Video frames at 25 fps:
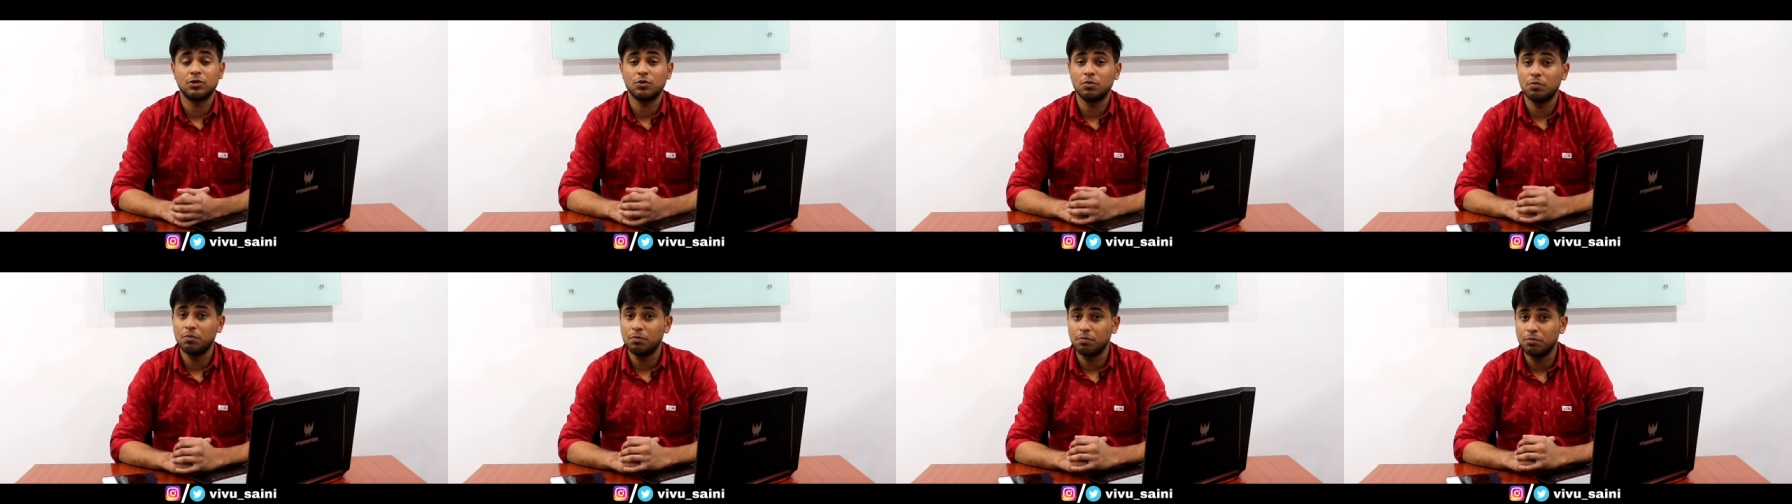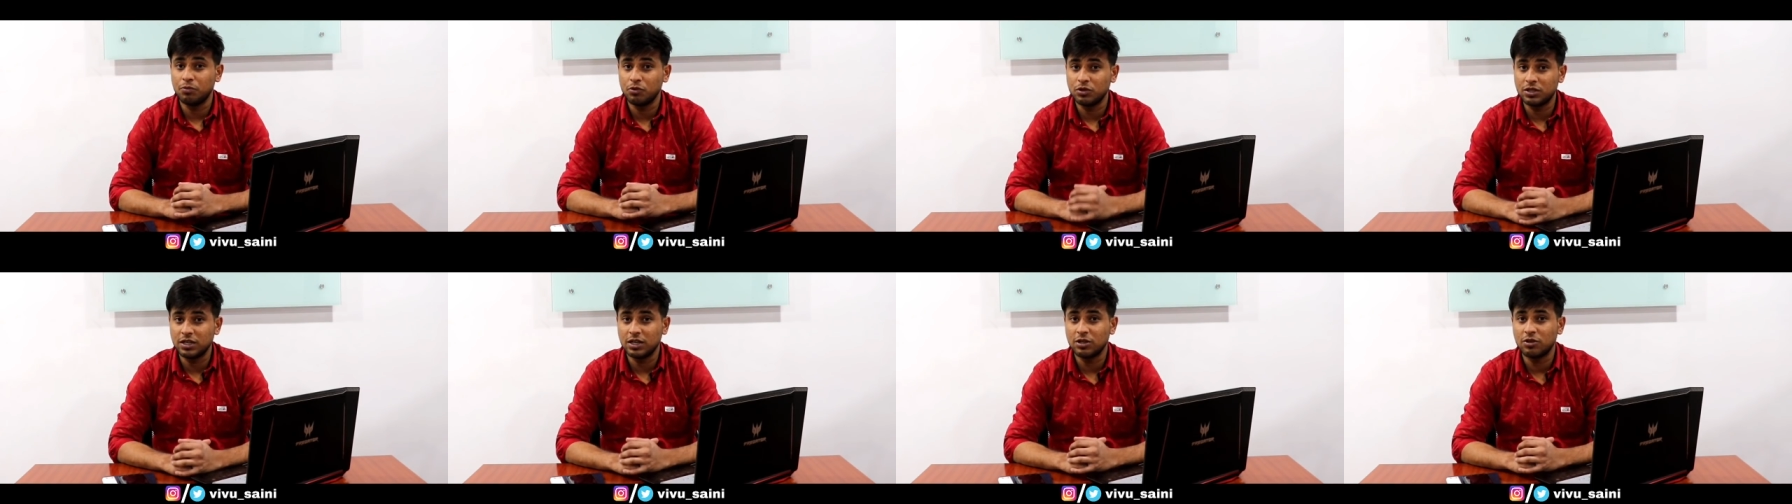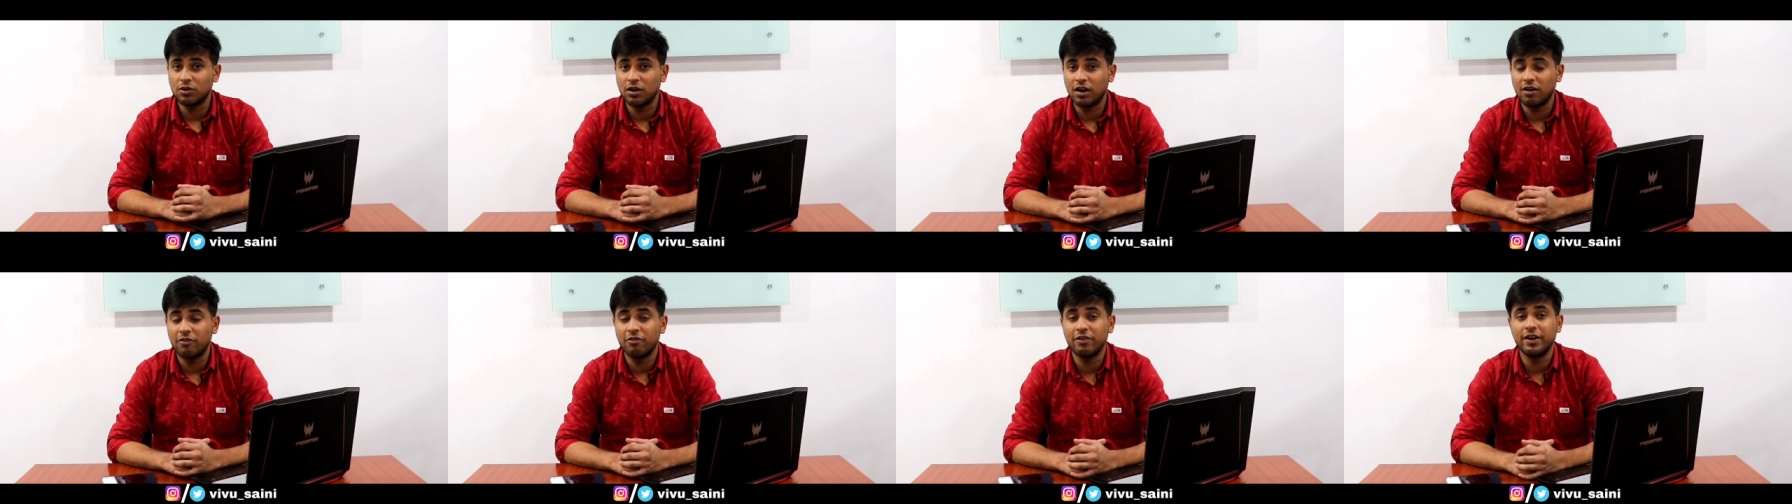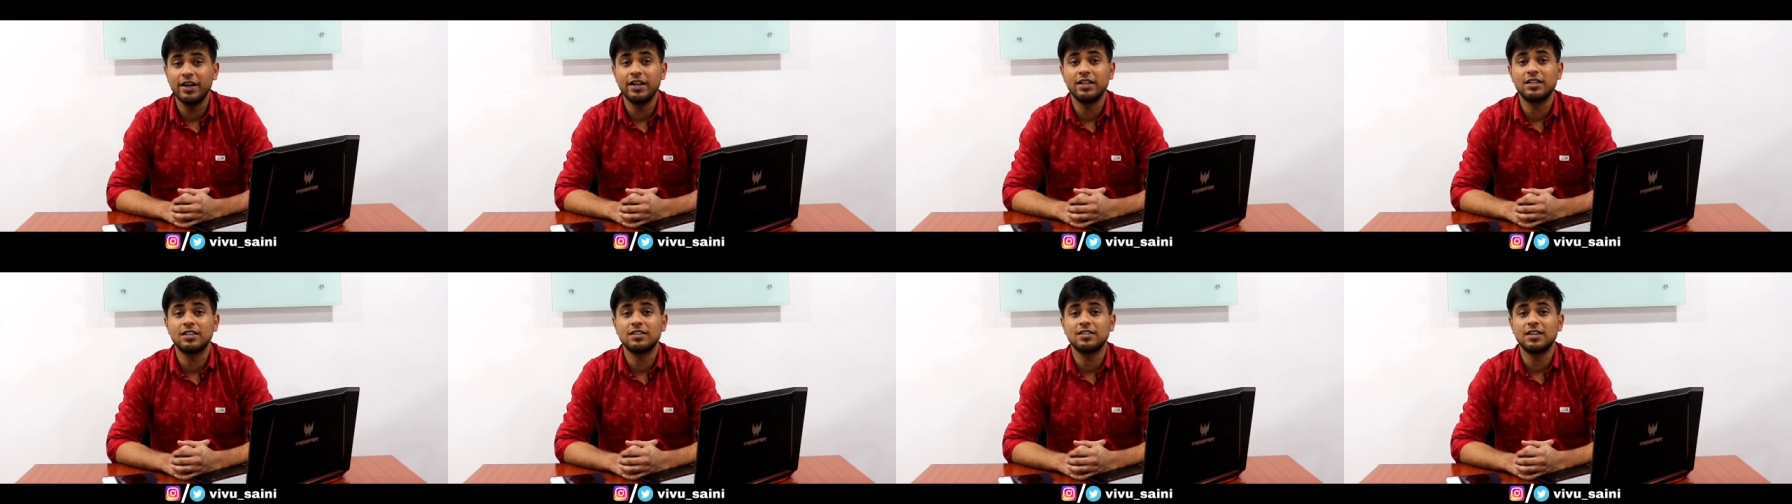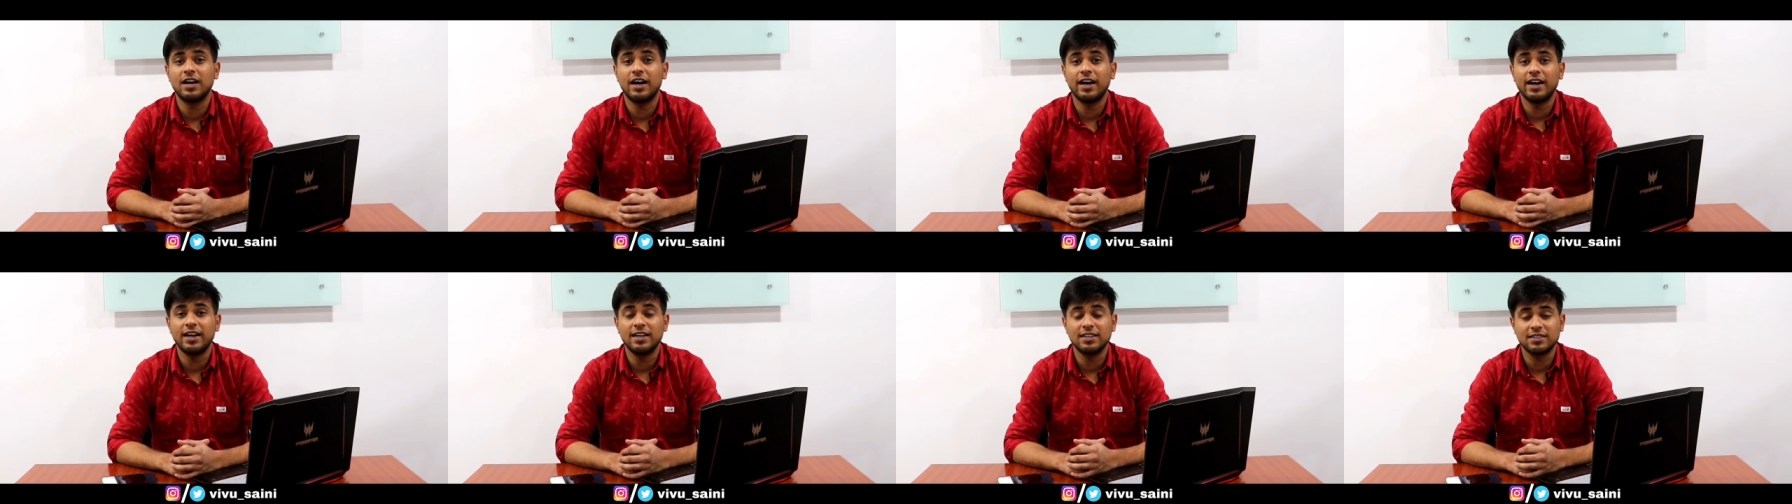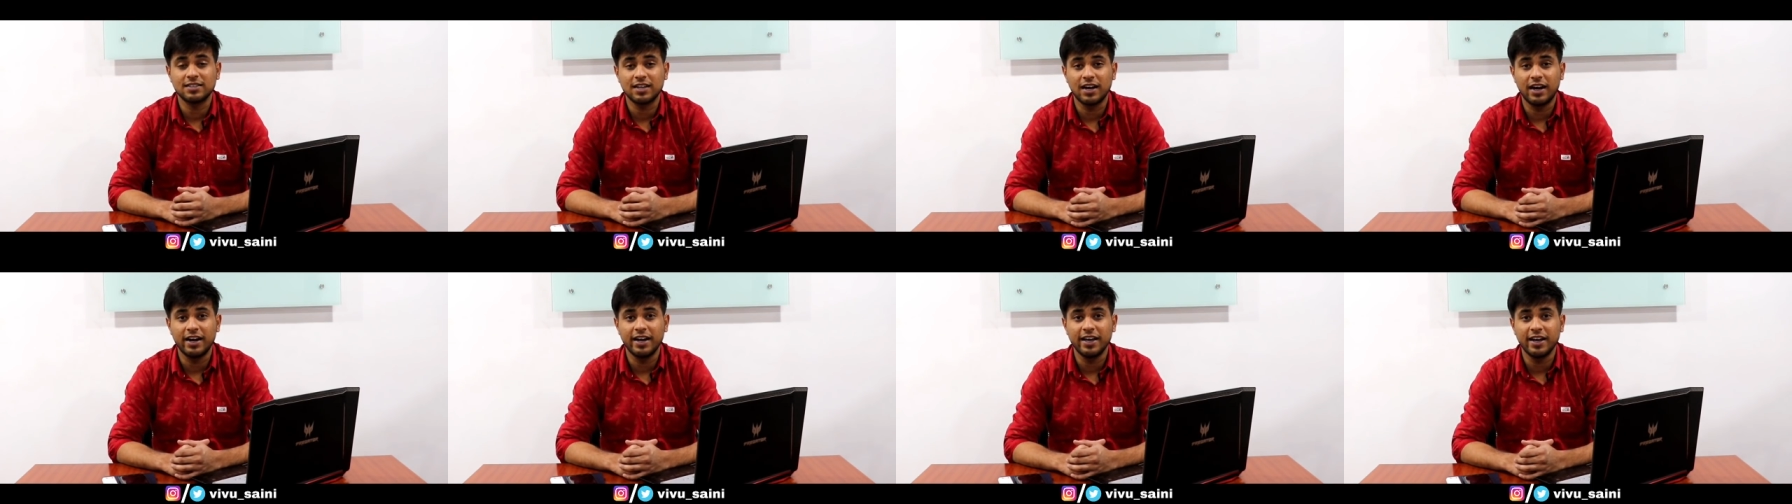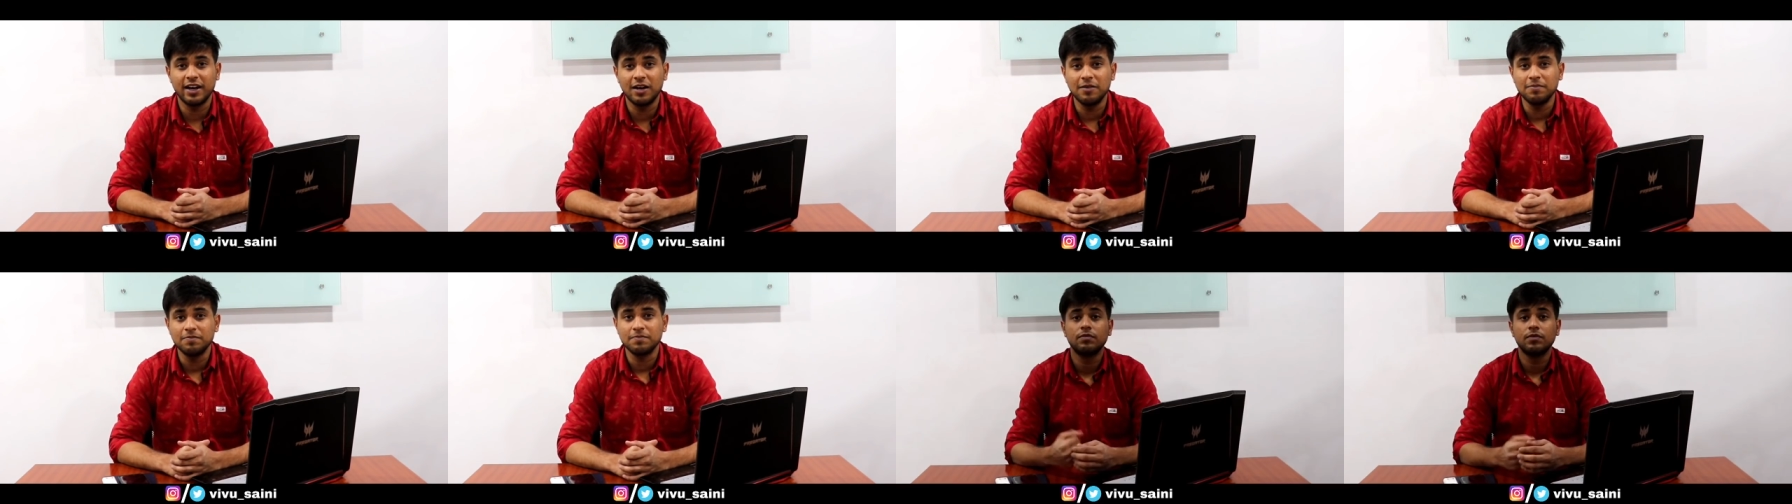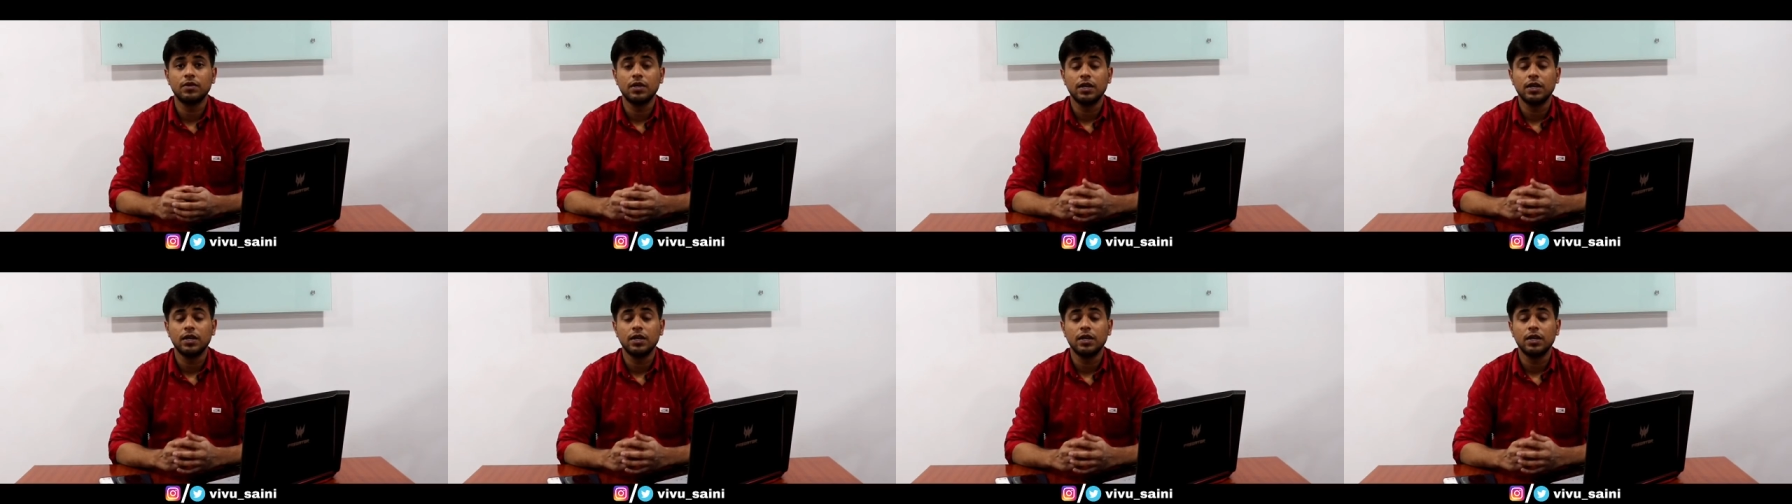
तो मुझे तो तो काफ़ी इंतज़ार है इस गाड़ी का